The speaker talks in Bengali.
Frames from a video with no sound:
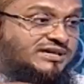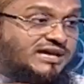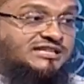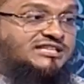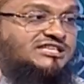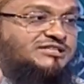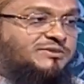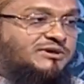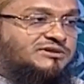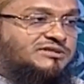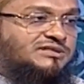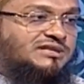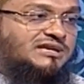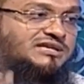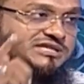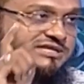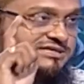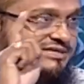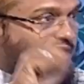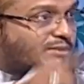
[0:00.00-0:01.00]
সেই হাদিস পাওয়া যায়
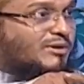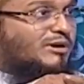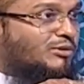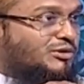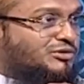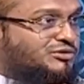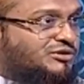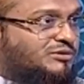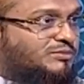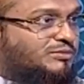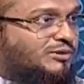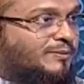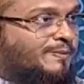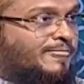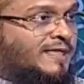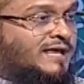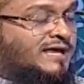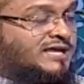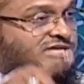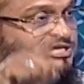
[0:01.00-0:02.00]
তাহলে সেটাই আমার বক্তব্য
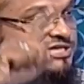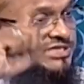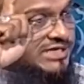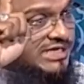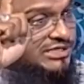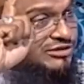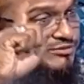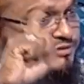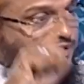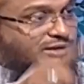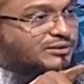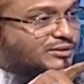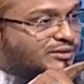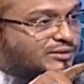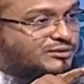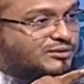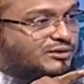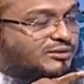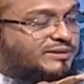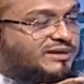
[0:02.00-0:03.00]
সেটাই তোমরা
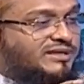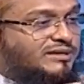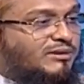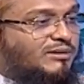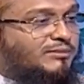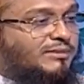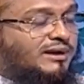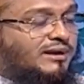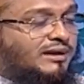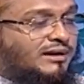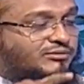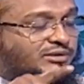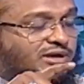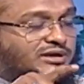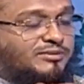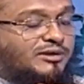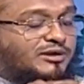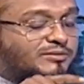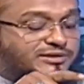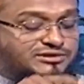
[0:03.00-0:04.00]
গ্রহণ করবে ইমাম আবু
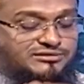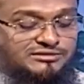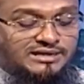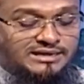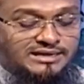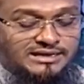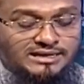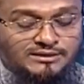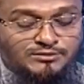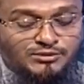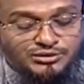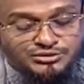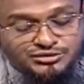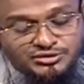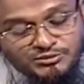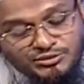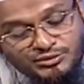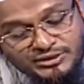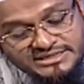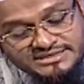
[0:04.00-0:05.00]
হানিব রহমতুল্লাহ এই
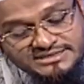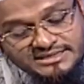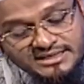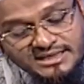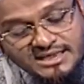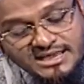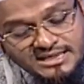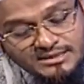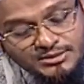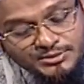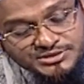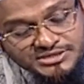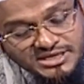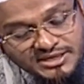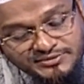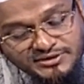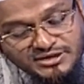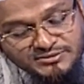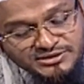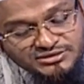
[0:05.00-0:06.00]
বক্তব্য রয়েছে এবং
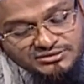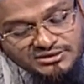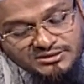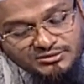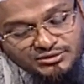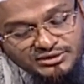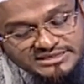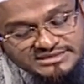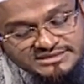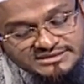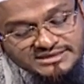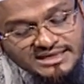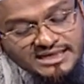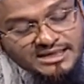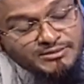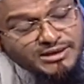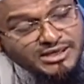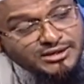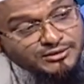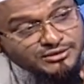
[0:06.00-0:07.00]
শাহির রহমতুল্লাহ বলেছেন যে
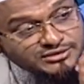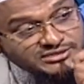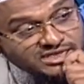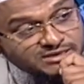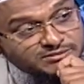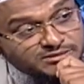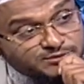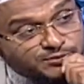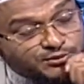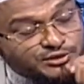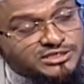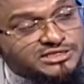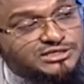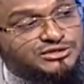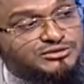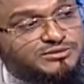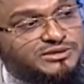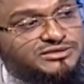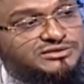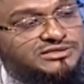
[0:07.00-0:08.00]
আমার কথার বিপরীতে
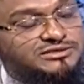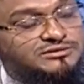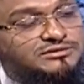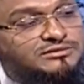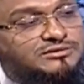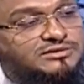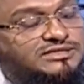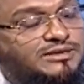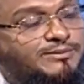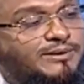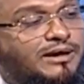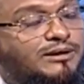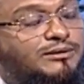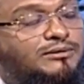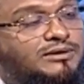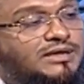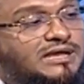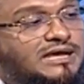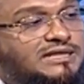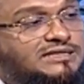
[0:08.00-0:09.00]
তোমরা যদি কোনো কথা পাও
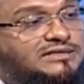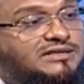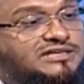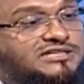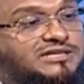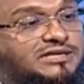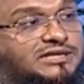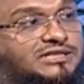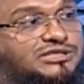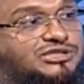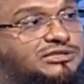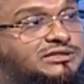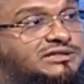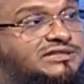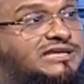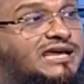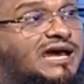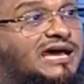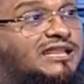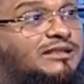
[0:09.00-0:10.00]
তাহলে সেটাকে
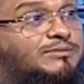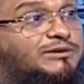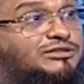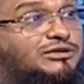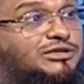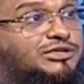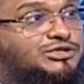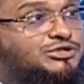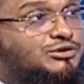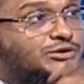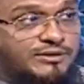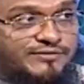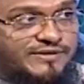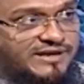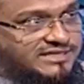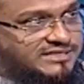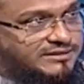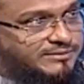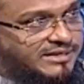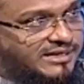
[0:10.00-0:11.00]
দেয়ালের ভিতরে ছুঁড়ে
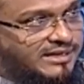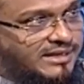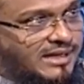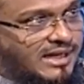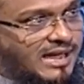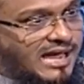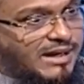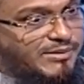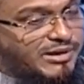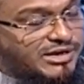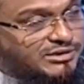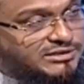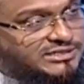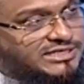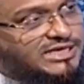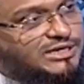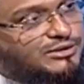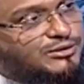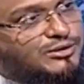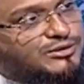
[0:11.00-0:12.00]
ফেলে দিবে আমার
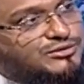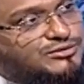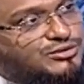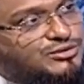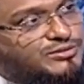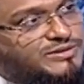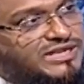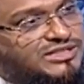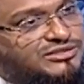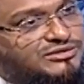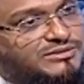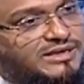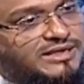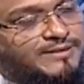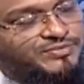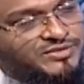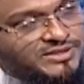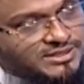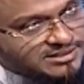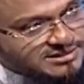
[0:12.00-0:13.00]
কথাকে গ্রহণ করবে না তোমরা
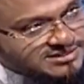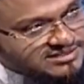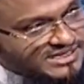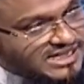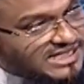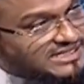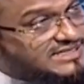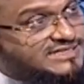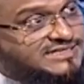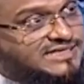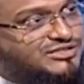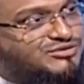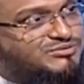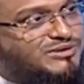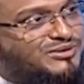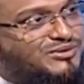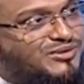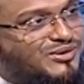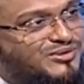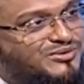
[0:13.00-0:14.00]
সেই হাদিসকে
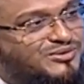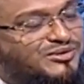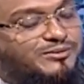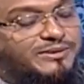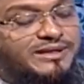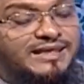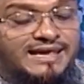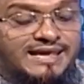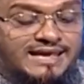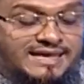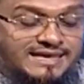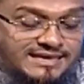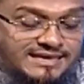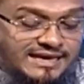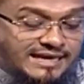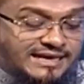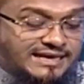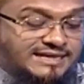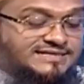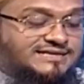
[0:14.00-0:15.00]
তোমরা গ্রহণ করবে
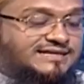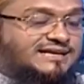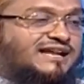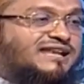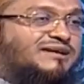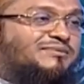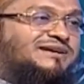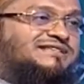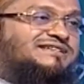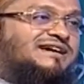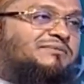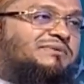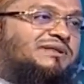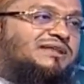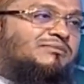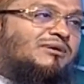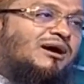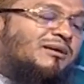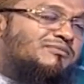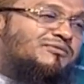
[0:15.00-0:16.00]
এই যেখানে মাঝহাবের
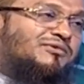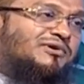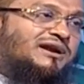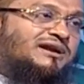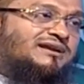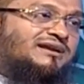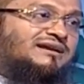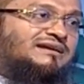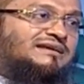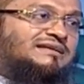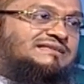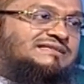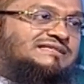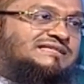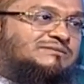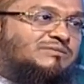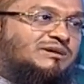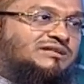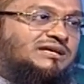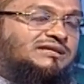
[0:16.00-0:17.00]
ইমামগণের
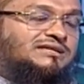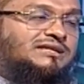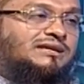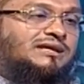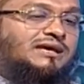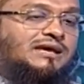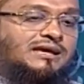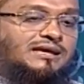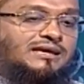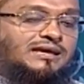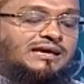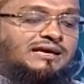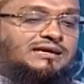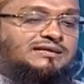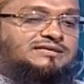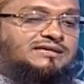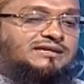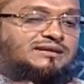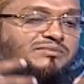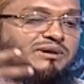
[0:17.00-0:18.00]
টেন্ডেন্সি বা তাদের এই
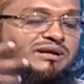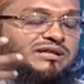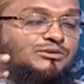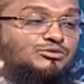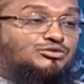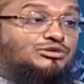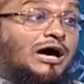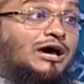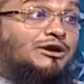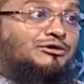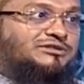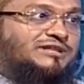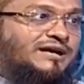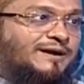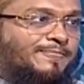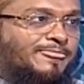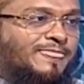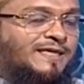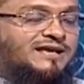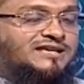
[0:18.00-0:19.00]
যে মানে উদারতা
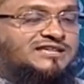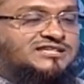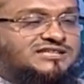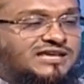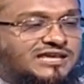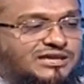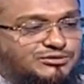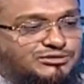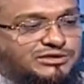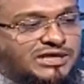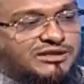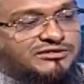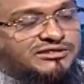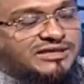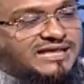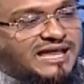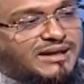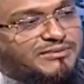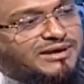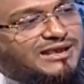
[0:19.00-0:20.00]
সেই
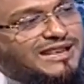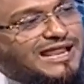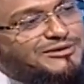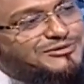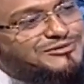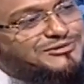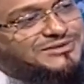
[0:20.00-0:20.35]
উদারতাকে আমরা লালন